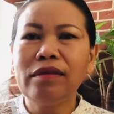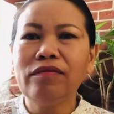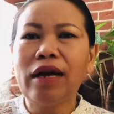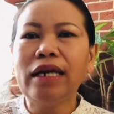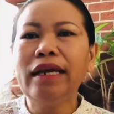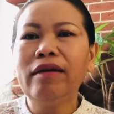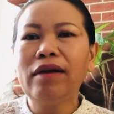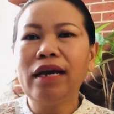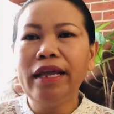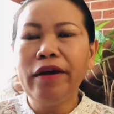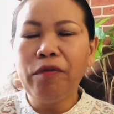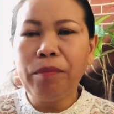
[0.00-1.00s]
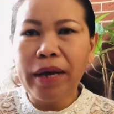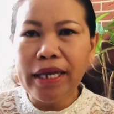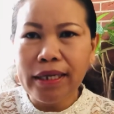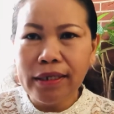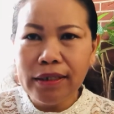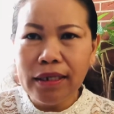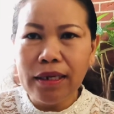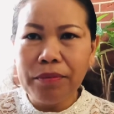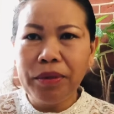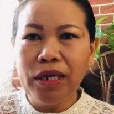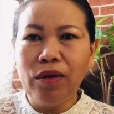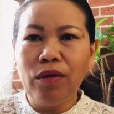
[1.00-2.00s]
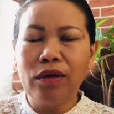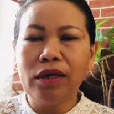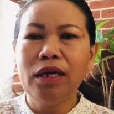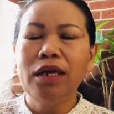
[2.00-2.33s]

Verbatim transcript: ฟังแล้วก็แล้วไปยังสินะพี่น้อง